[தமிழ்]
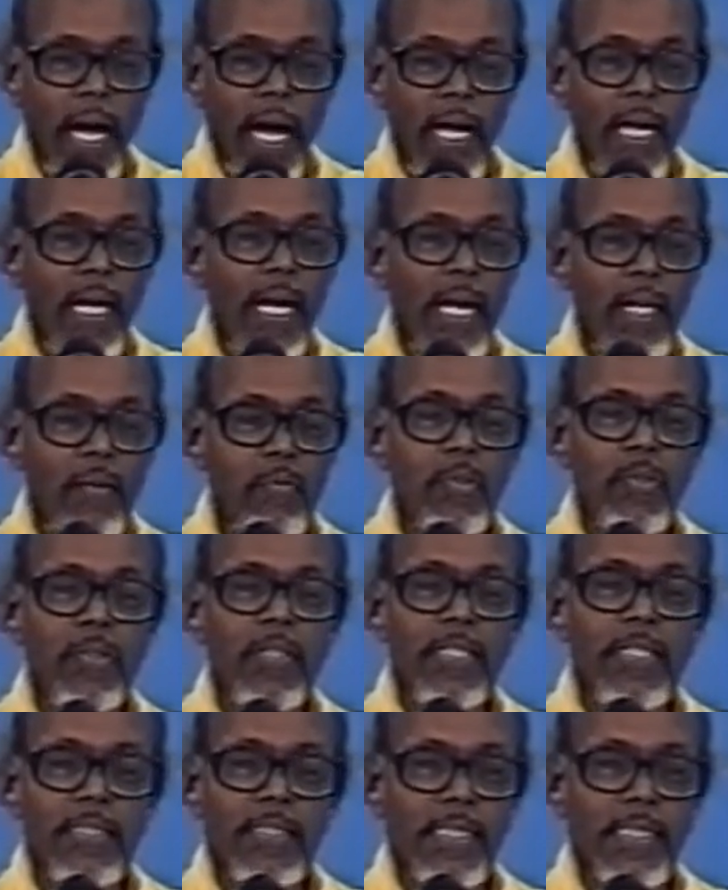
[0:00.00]
ஆக அன்பு
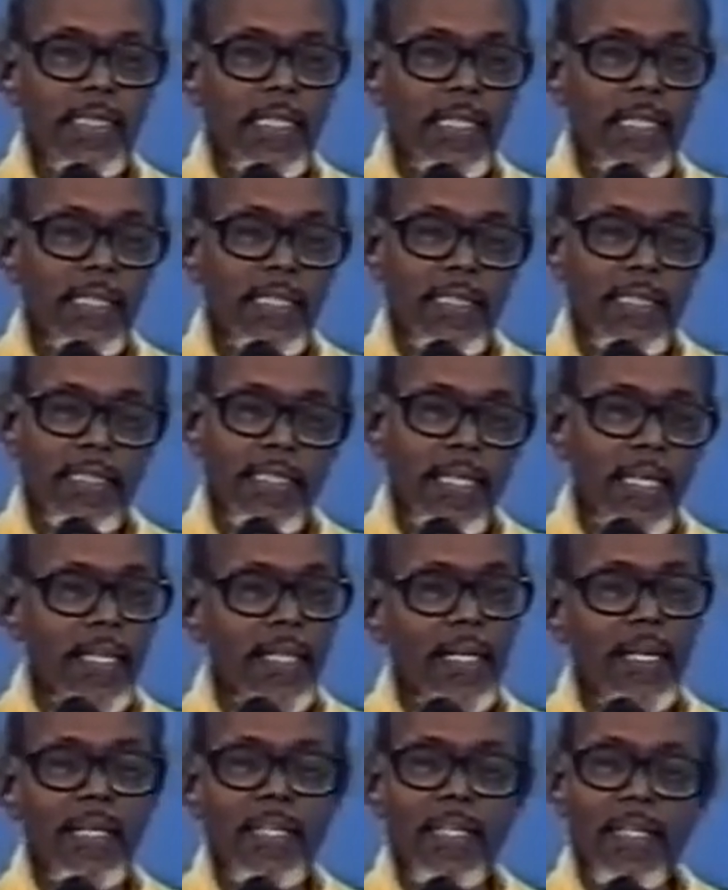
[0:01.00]
உணர்ச்சி
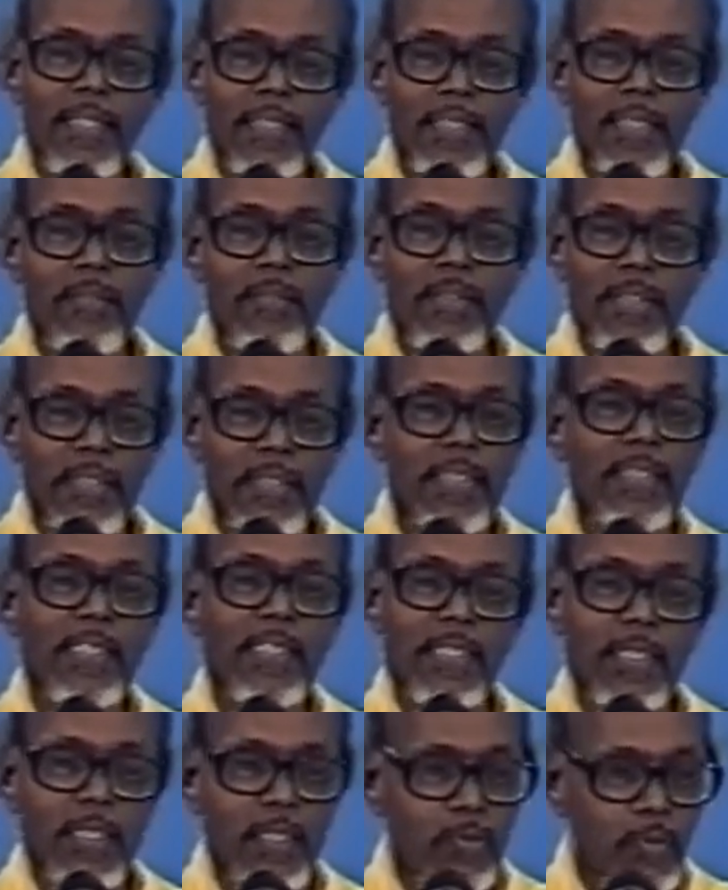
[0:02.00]
எல்லா இடத்துலையும் இருந்தது
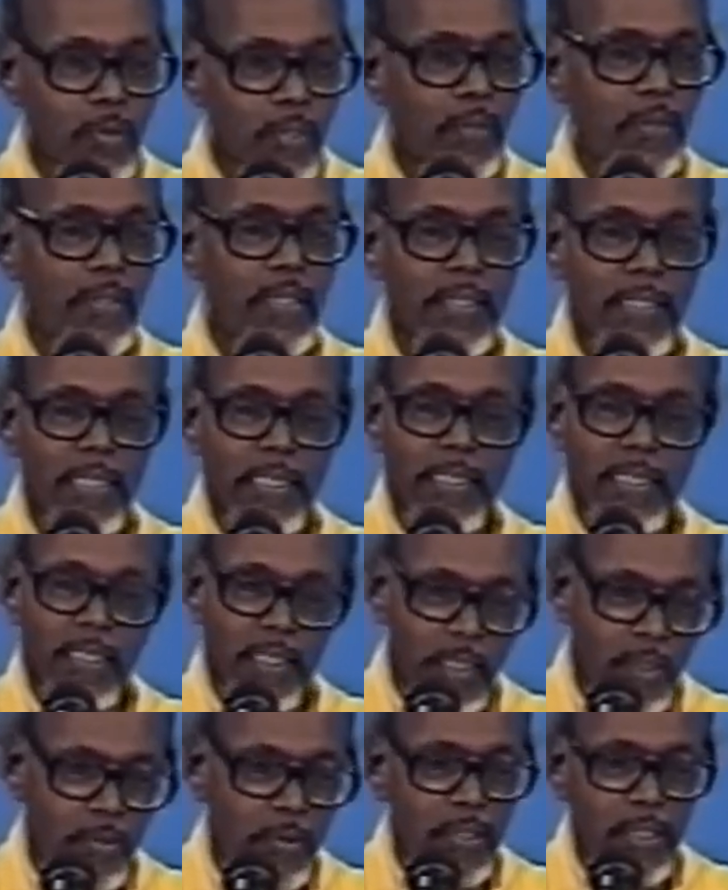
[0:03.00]
இதுக்கு முன்னே இருந்தது
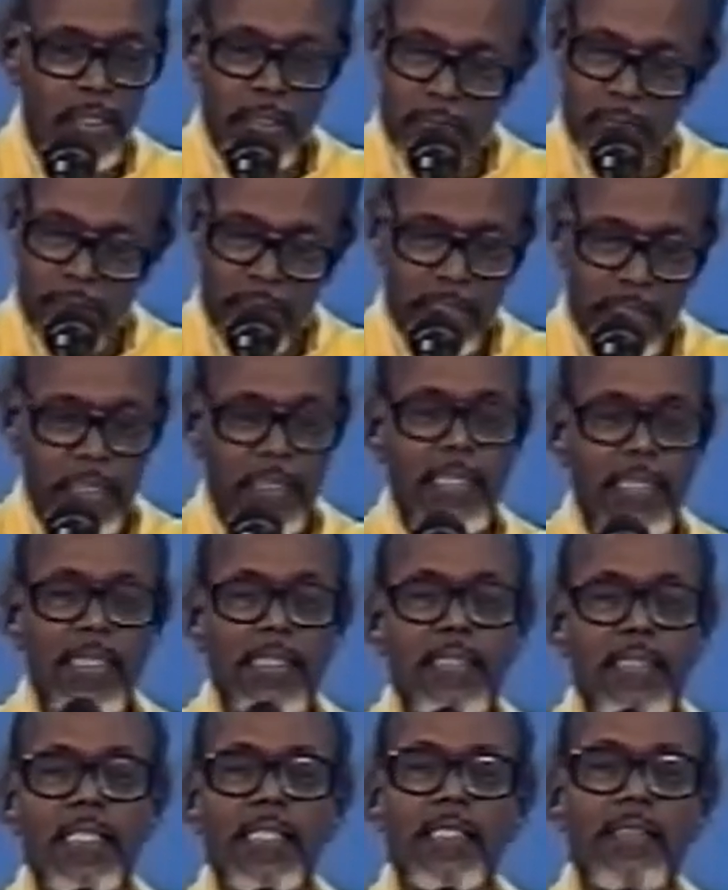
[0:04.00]
இருக்கும் எதுவுமே இருக்க
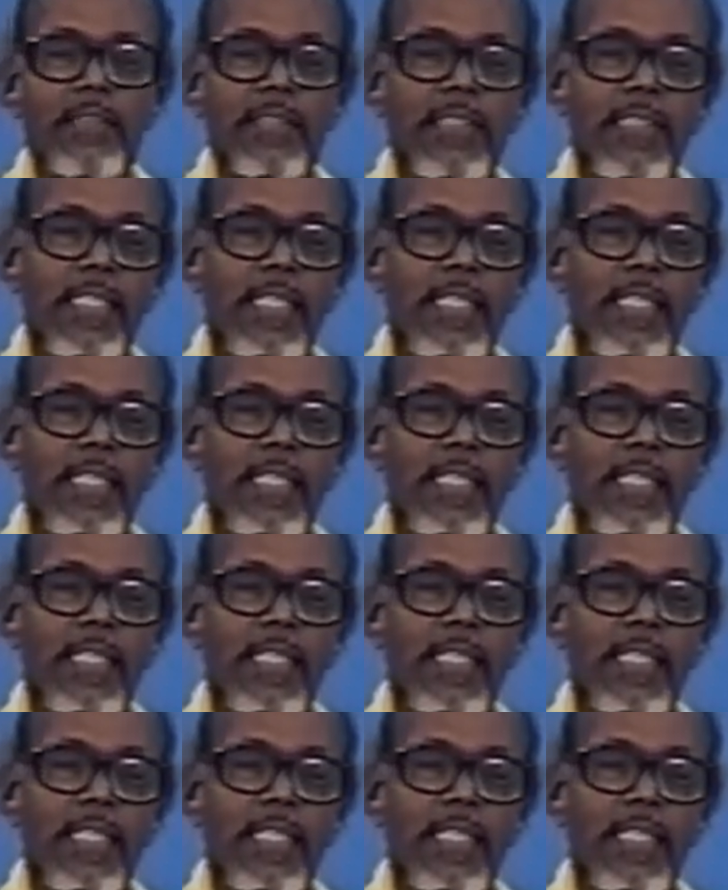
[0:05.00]
தான் செய்யும்